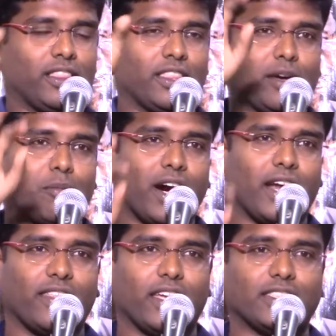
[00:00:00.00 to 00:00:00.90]
இந்த
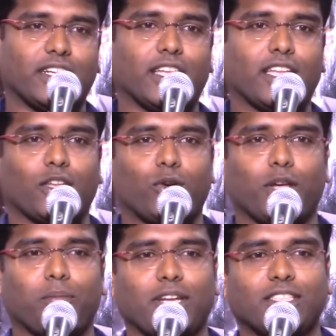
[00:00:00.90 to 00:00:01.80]
பாரதிய ஜனதா
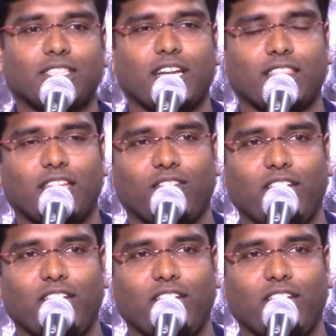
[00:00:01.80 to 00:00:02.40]
தன்னுடைய பிரச்சாரத்தை